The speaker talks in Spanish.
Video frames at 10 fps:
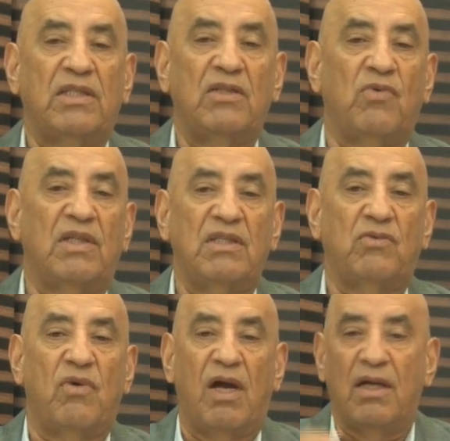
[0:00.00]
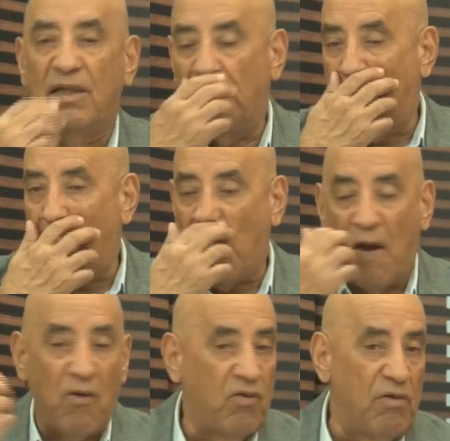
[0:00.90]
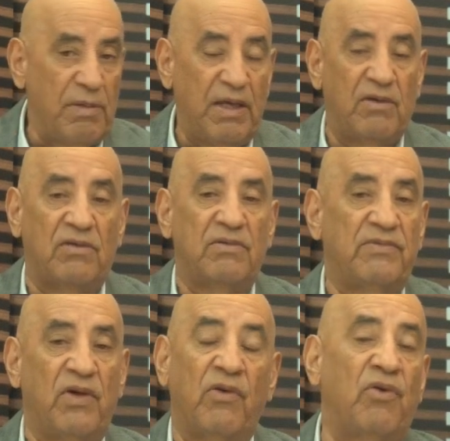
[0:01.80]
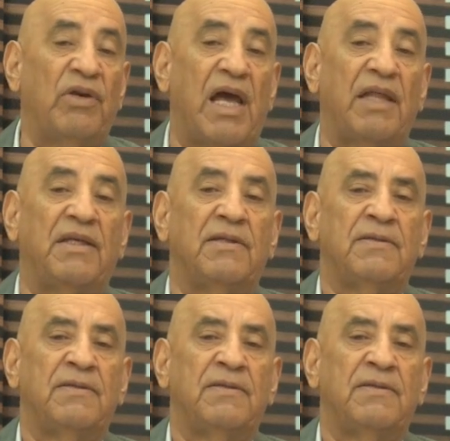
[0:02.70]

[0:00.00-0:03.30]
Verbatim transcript: titúa, titúa y para abajo, o conmigo o con nadie.